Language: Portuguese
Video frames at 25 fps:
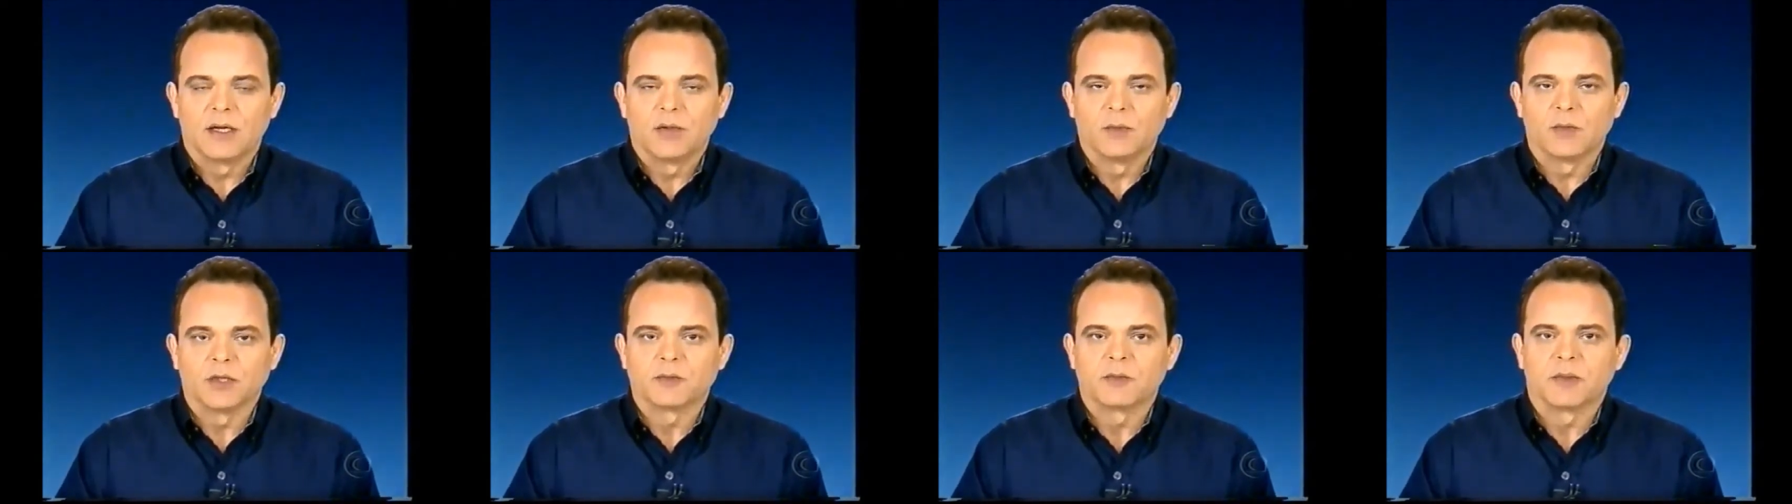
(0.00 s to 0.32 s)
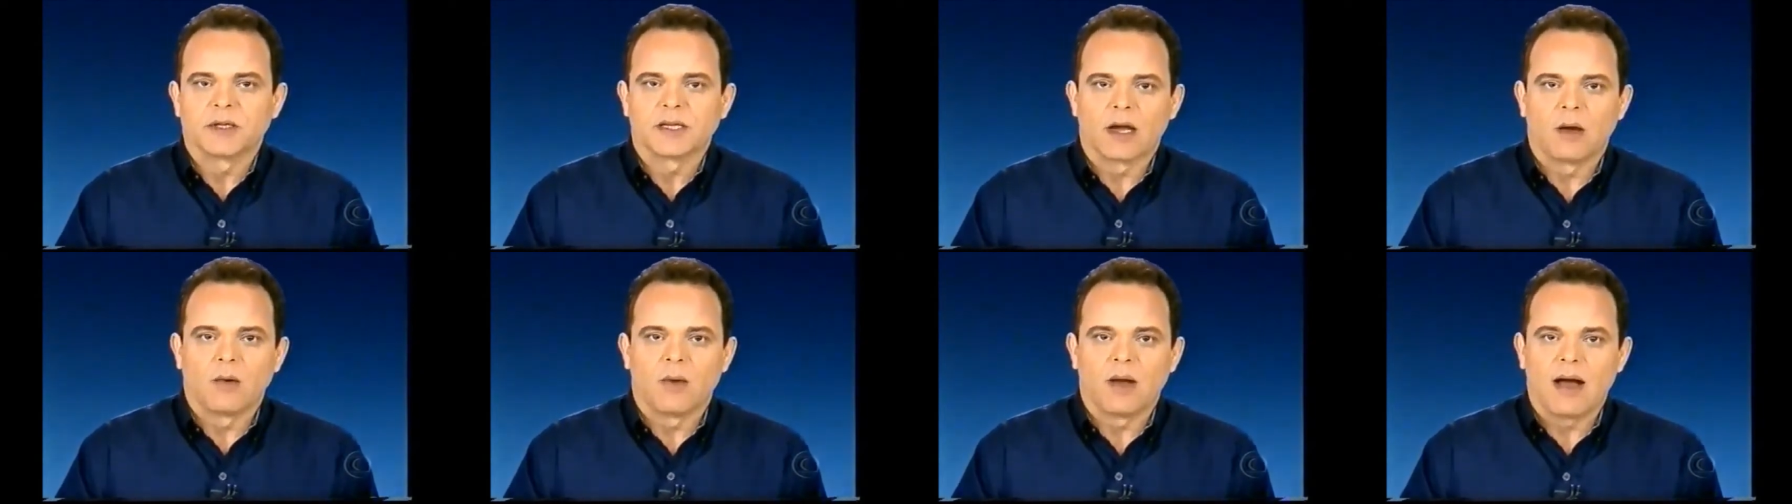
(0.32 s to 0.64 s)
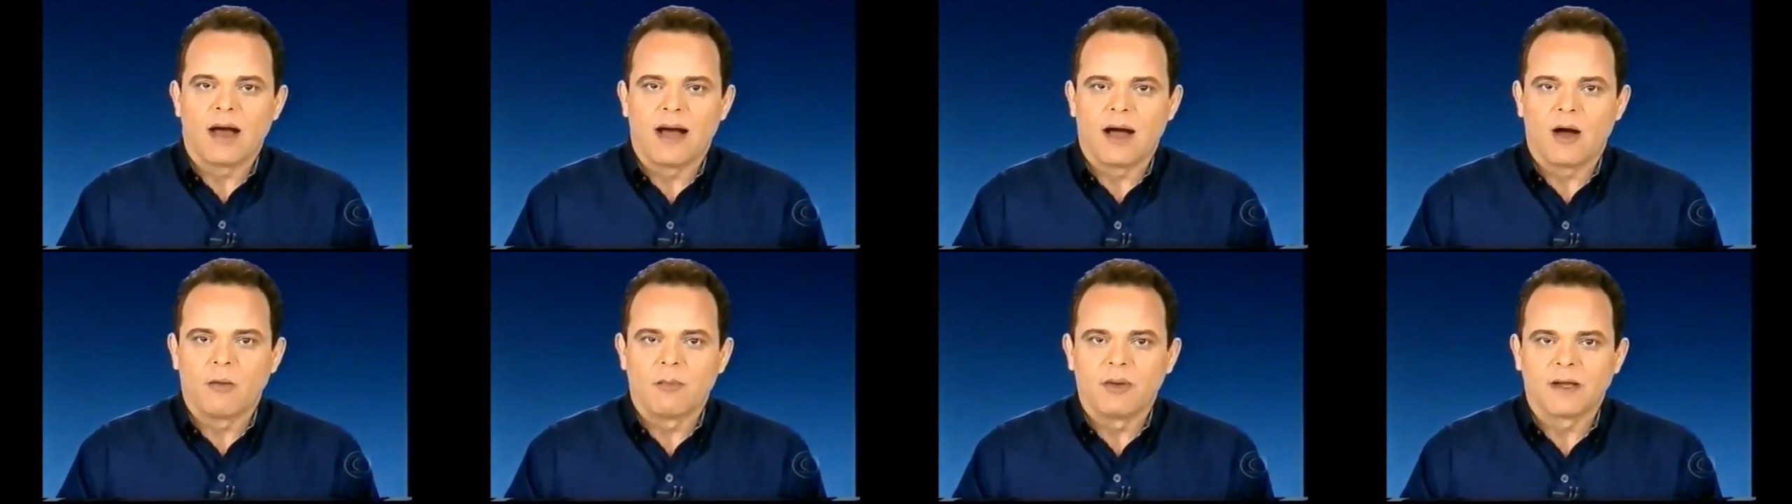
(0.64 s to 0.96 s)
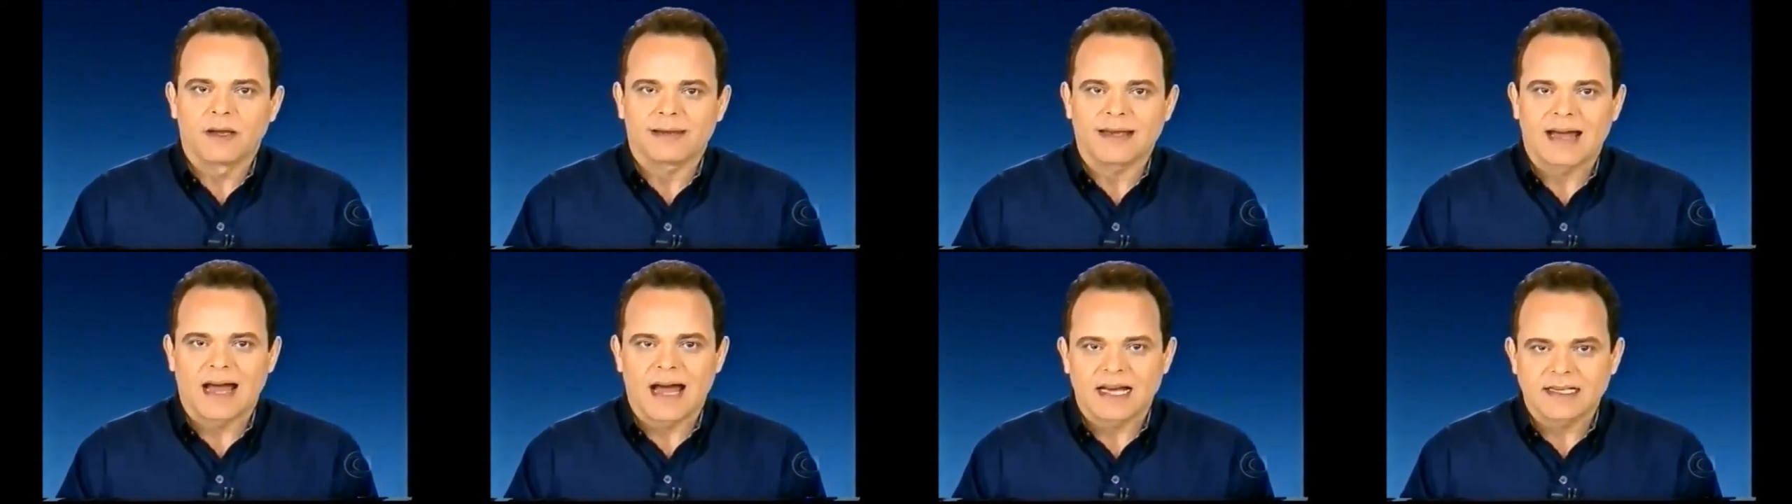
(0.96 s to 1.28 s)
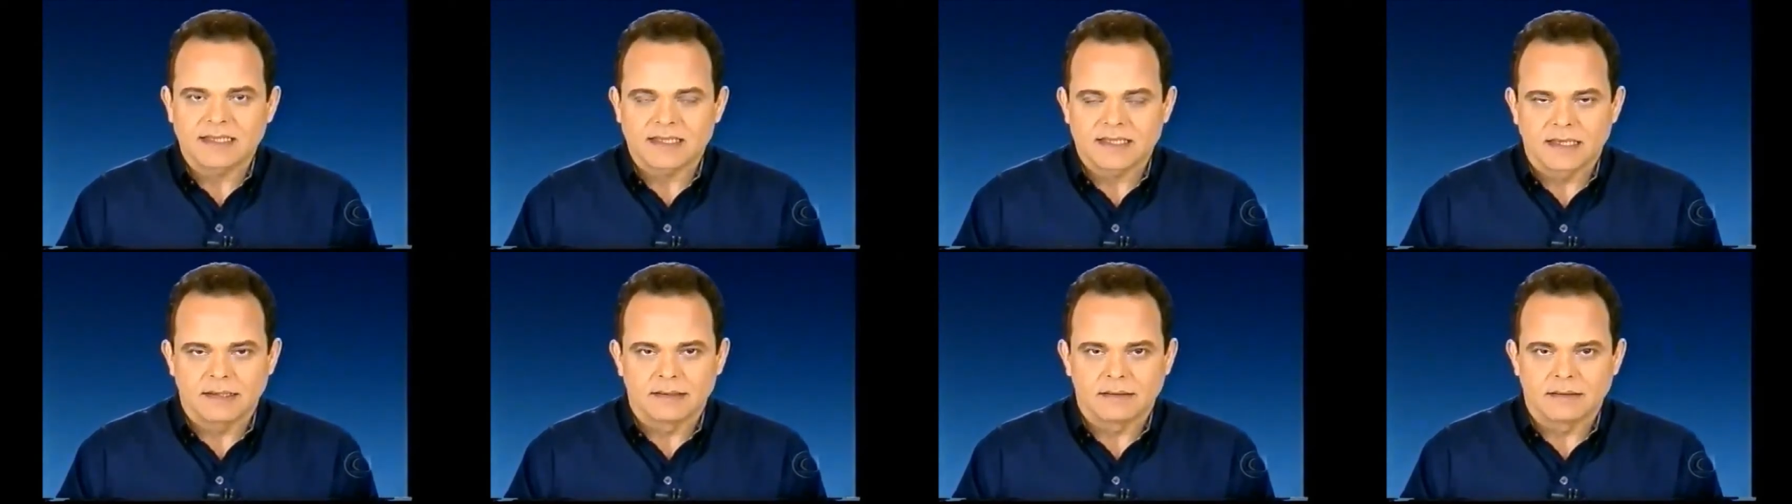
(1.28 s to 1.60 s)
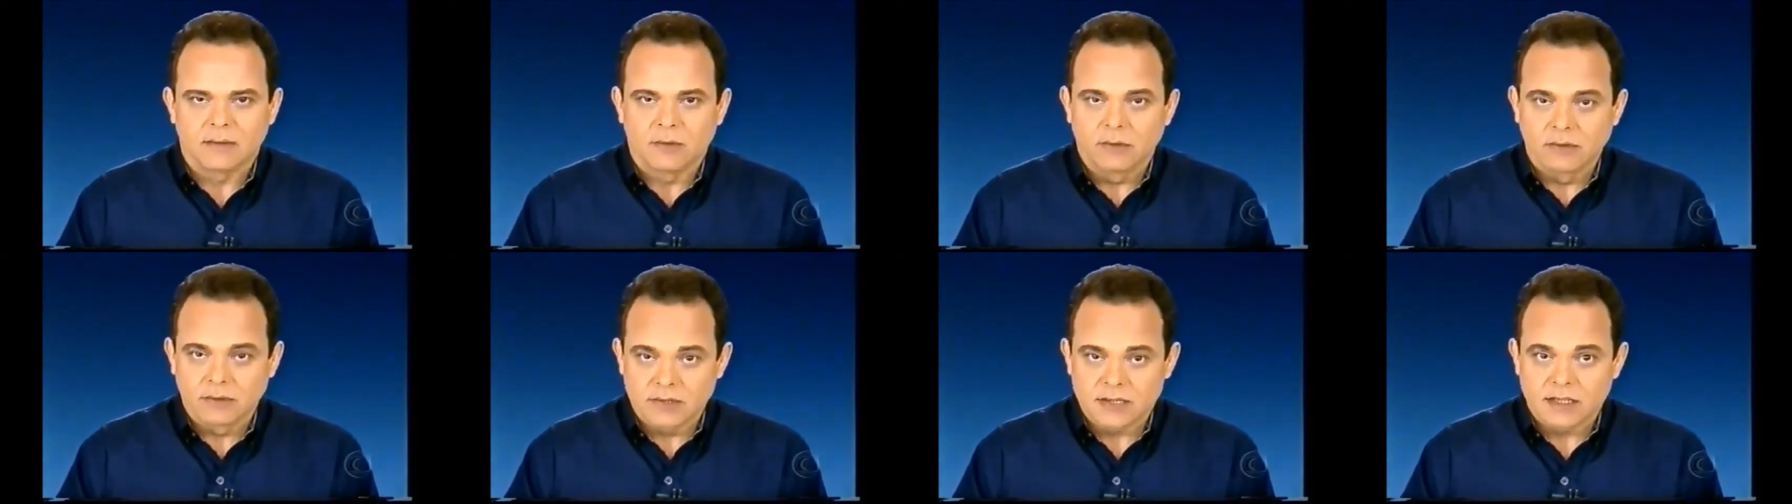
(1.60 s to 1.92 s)
no Hospital Albert
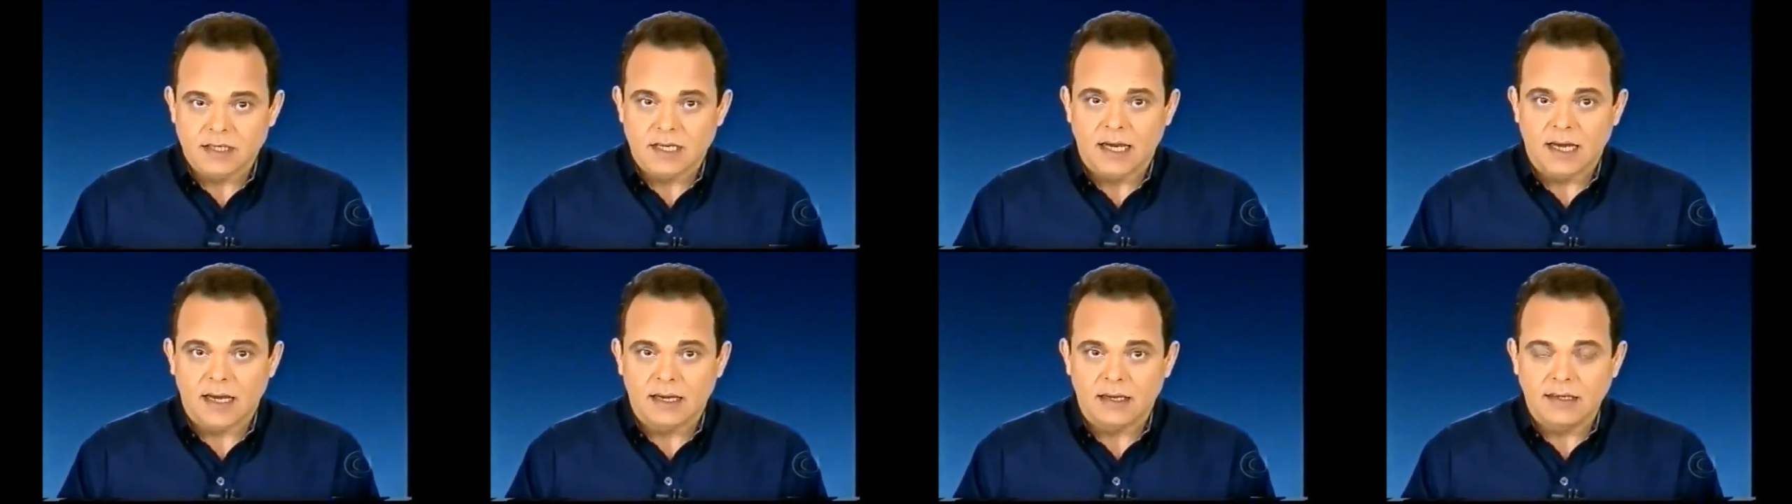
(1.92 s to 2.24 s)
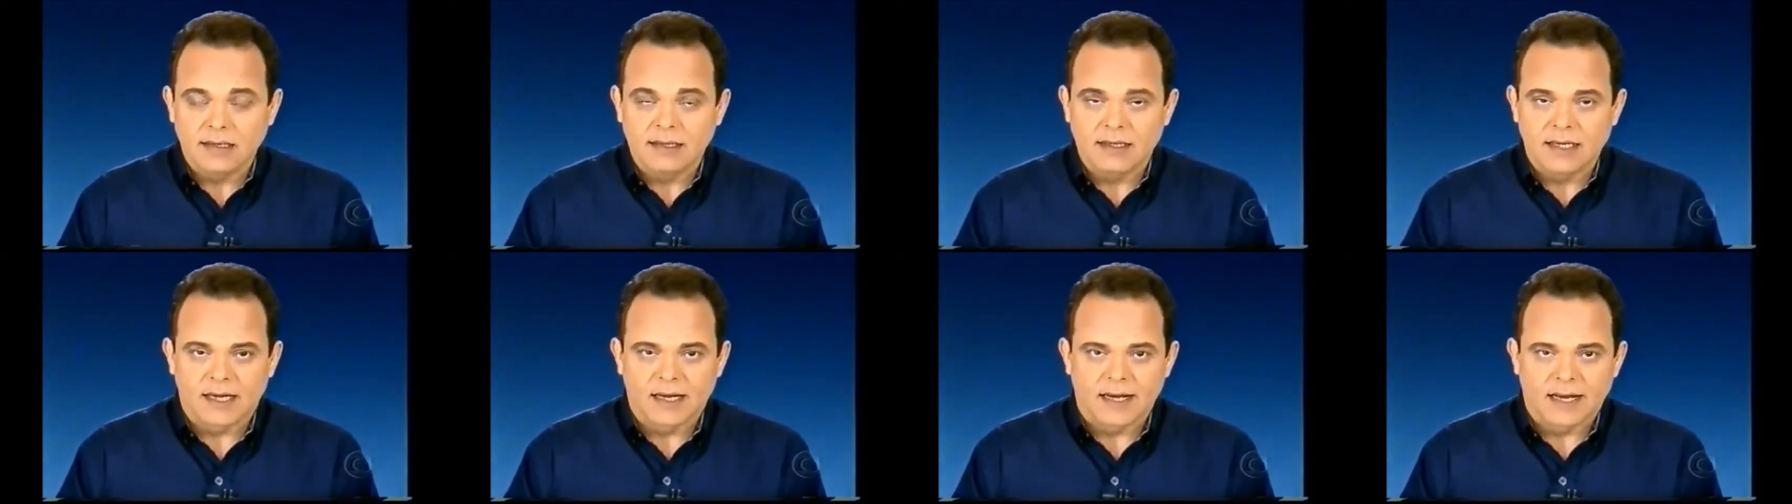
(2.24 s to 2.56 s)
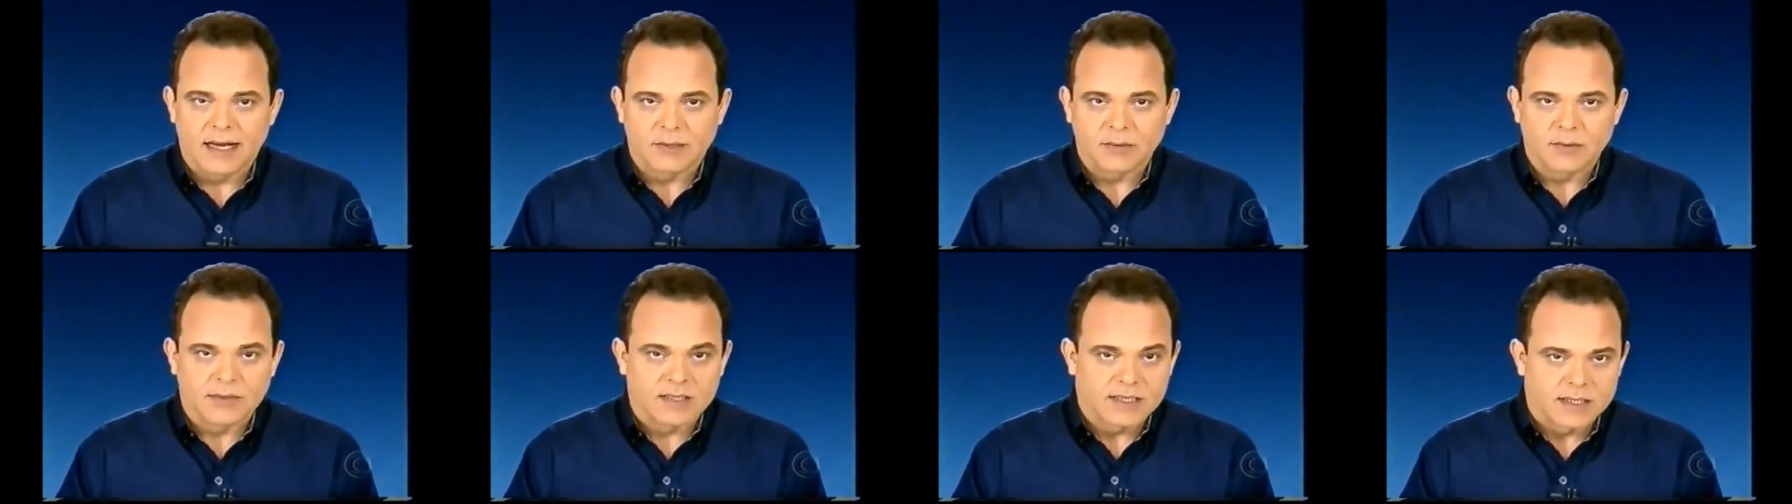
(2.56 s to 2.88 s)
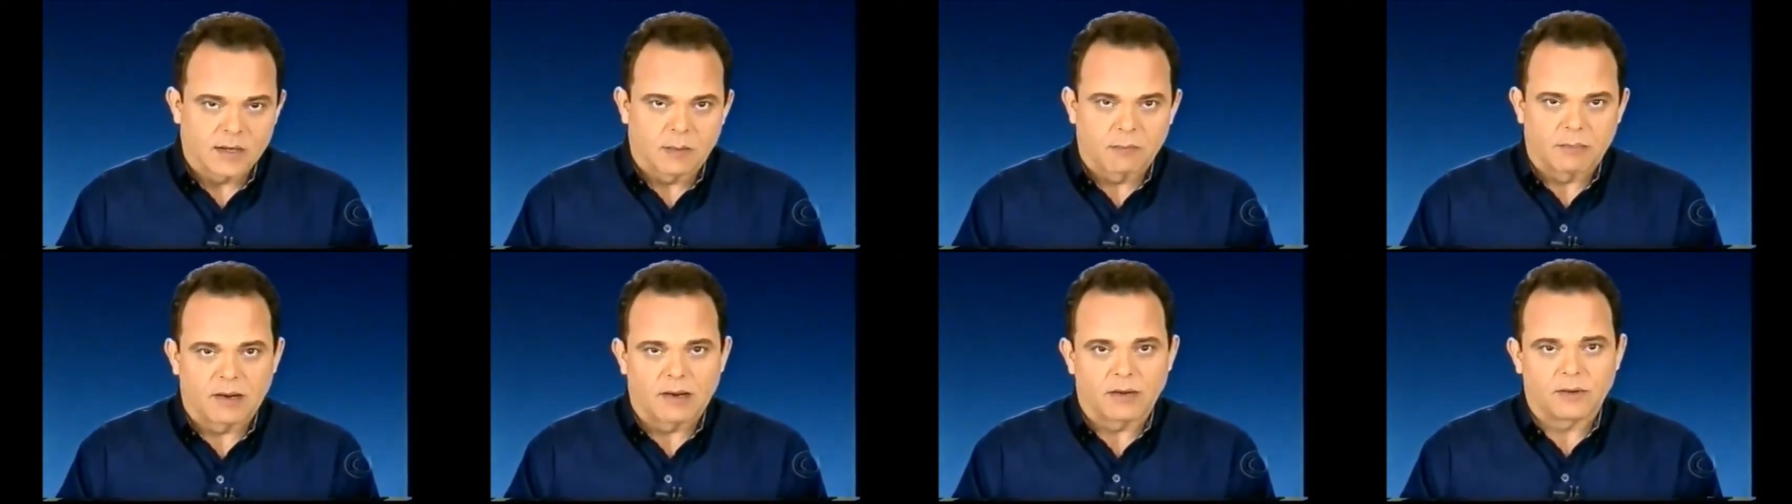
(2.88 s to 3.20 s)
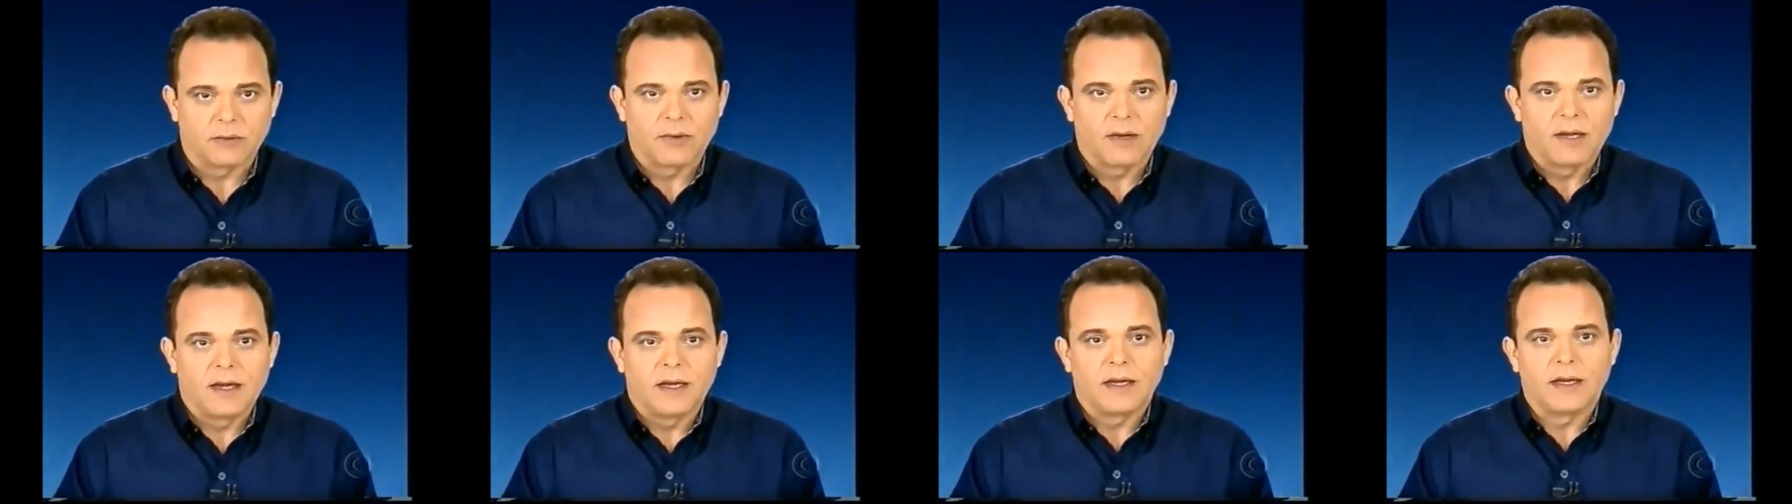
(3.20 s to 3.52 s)
Einstein, onde está internado, em São Paulo.